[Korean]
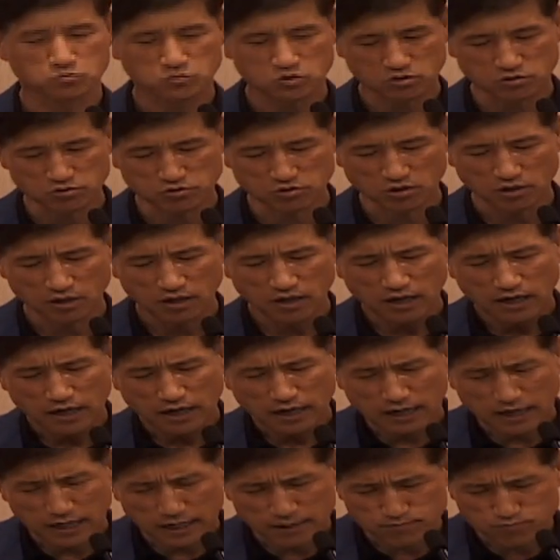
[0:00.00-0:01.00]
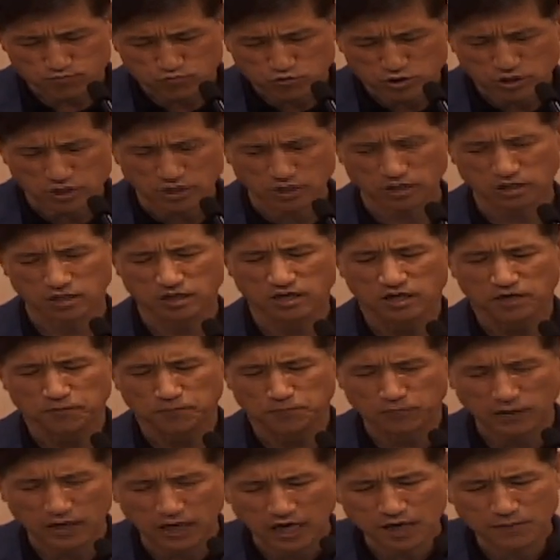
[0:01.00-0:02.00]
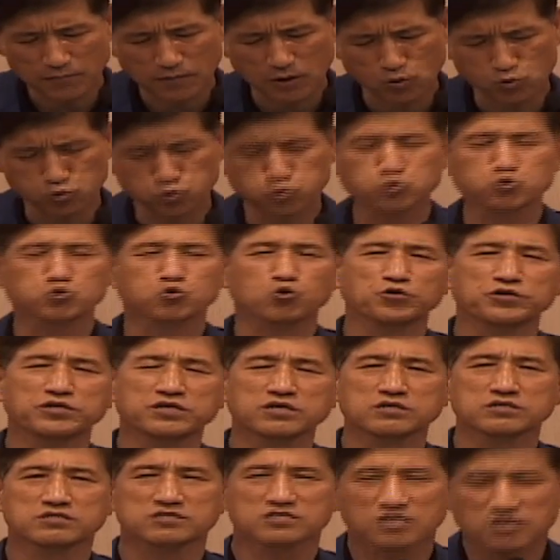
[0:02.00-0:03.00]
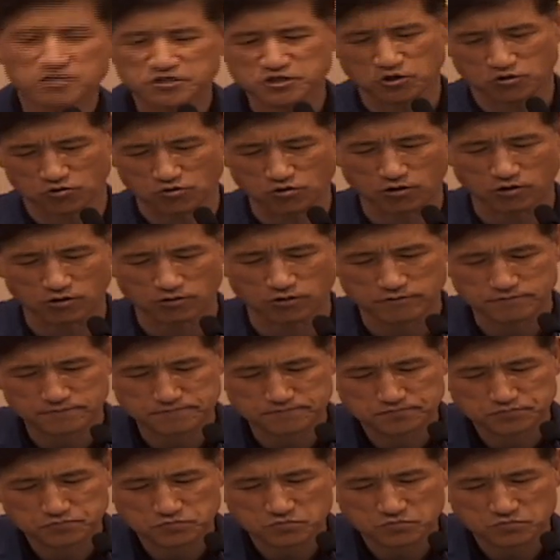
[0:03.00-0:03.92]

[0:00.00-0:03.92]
그죠? 아무리 뱀의 후손이 설쳐도